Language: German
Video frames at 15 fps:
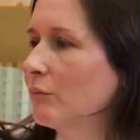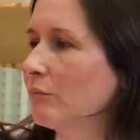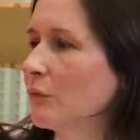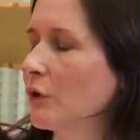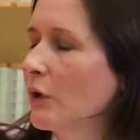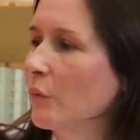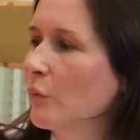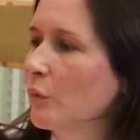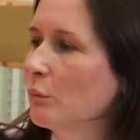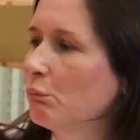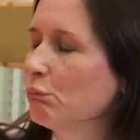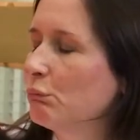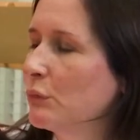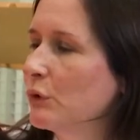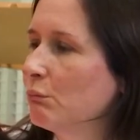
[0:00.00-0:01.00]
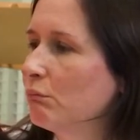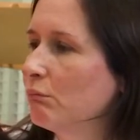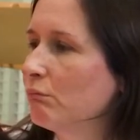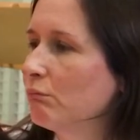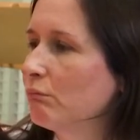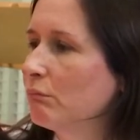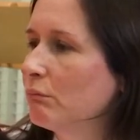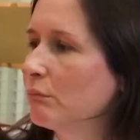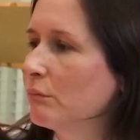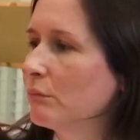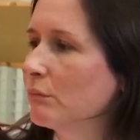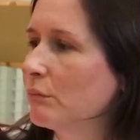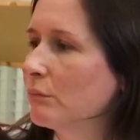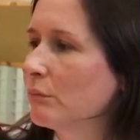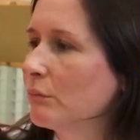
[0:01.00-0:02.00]
Ja, so im,
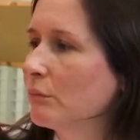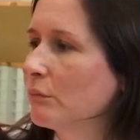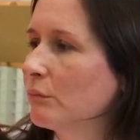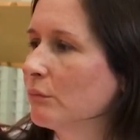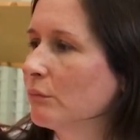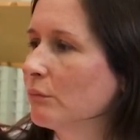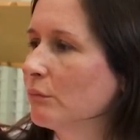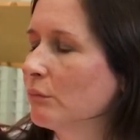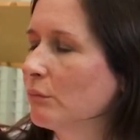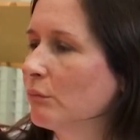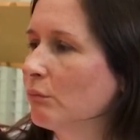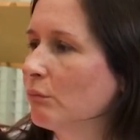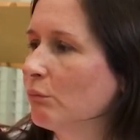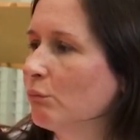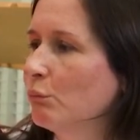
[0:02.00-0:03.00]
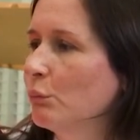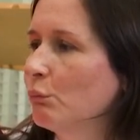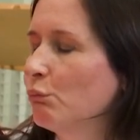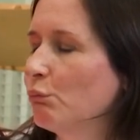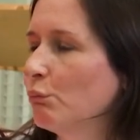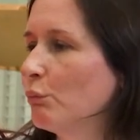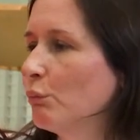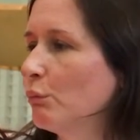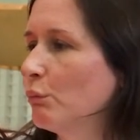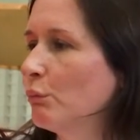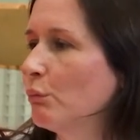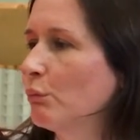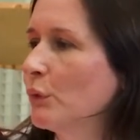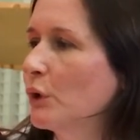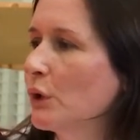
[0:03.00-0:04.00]

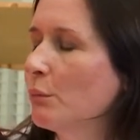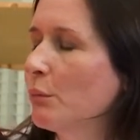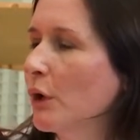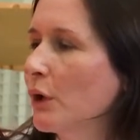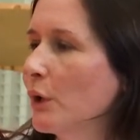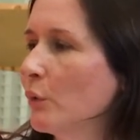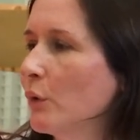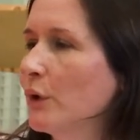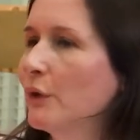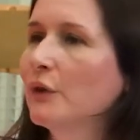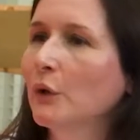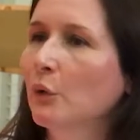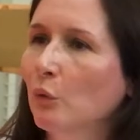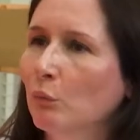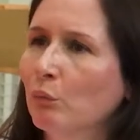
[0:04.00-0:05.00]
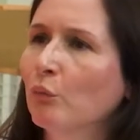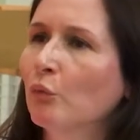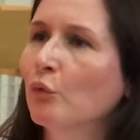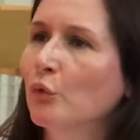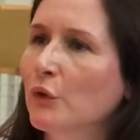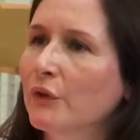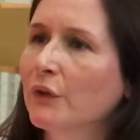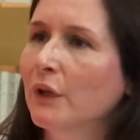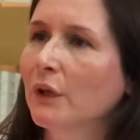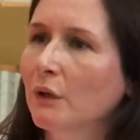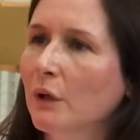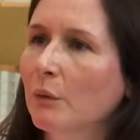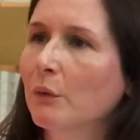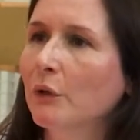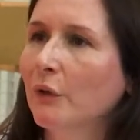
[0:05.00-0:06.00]
im Mittelpaläolithikum, würde ich denken,
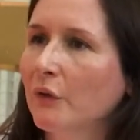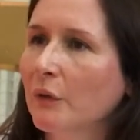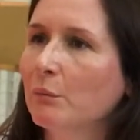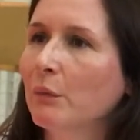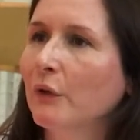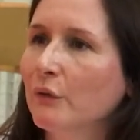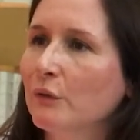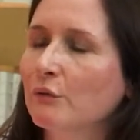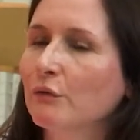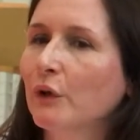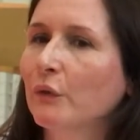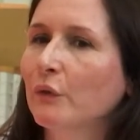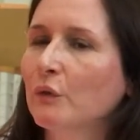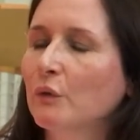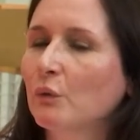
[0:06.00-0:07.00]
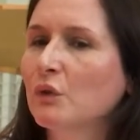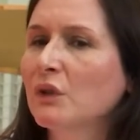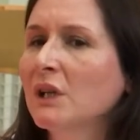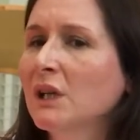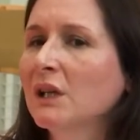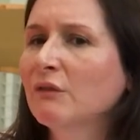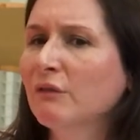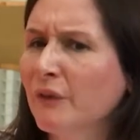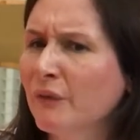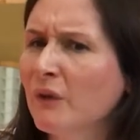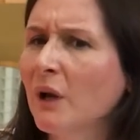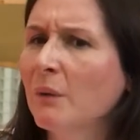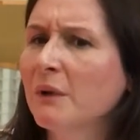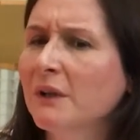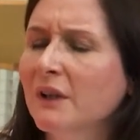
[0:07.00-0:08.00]
kann man das am besten fassen. Und was wir
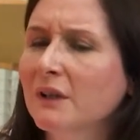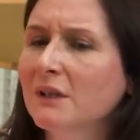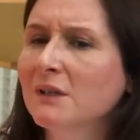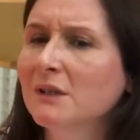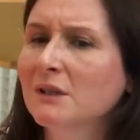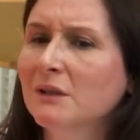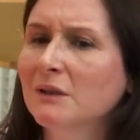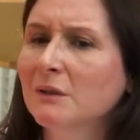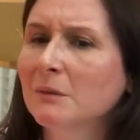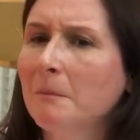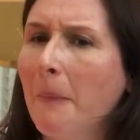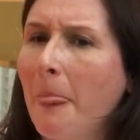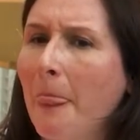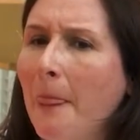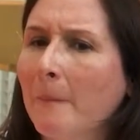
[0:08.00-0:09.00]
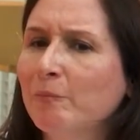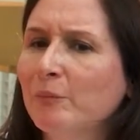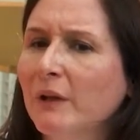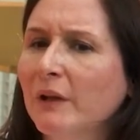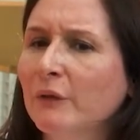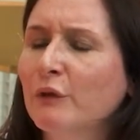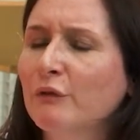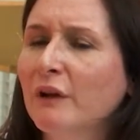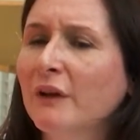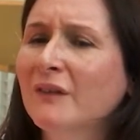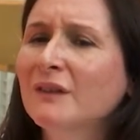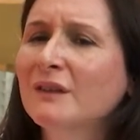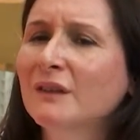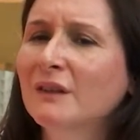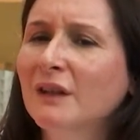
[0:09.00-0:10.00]
aber dann ähm, also wir
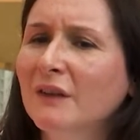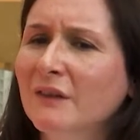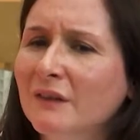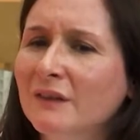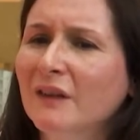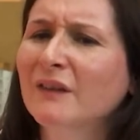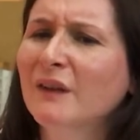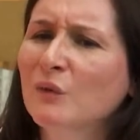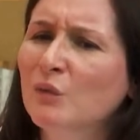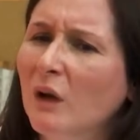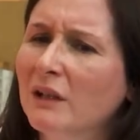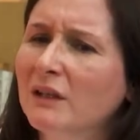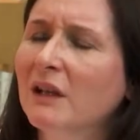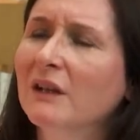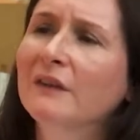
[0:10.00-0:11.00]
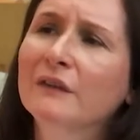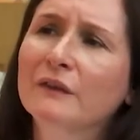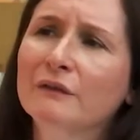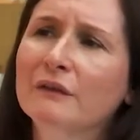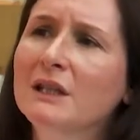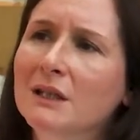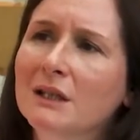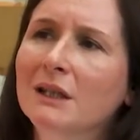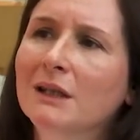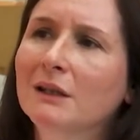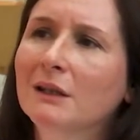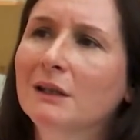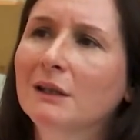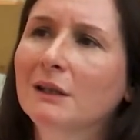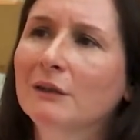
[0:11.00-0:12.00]
fassen das, das, ja nur an ganz
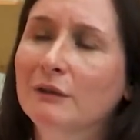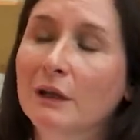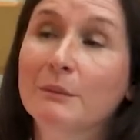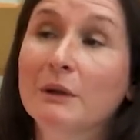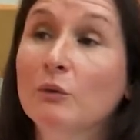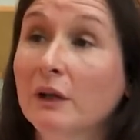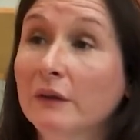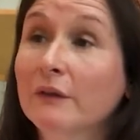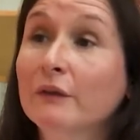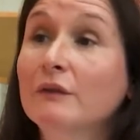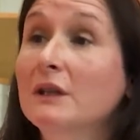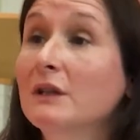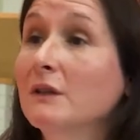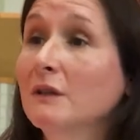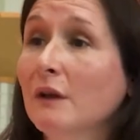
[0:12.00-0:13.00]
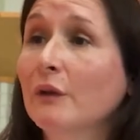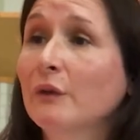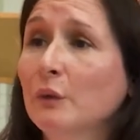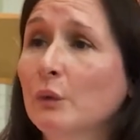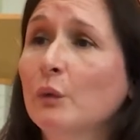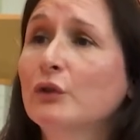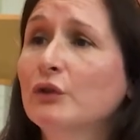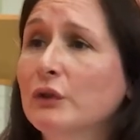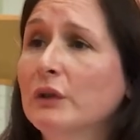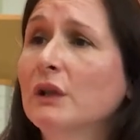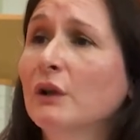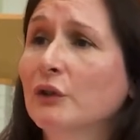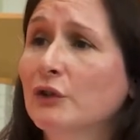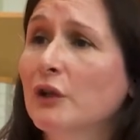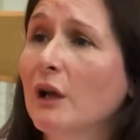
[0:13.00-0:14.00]
wenigen, wir haben ja nur ganz wenig archäologischen
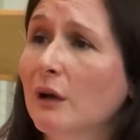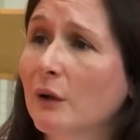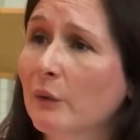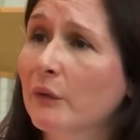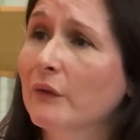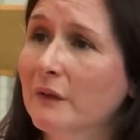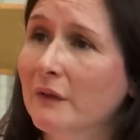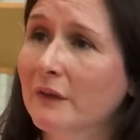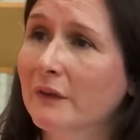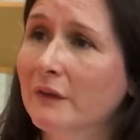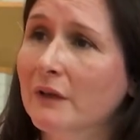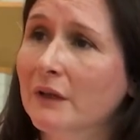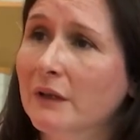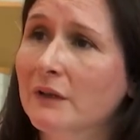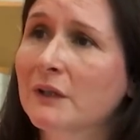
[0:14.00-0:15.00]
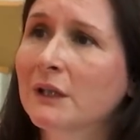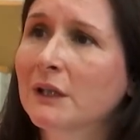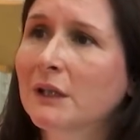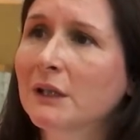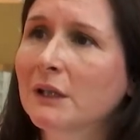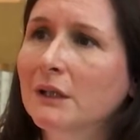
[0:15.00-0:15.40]
Niederschlag aus dieser naja. Zeit. Mhm.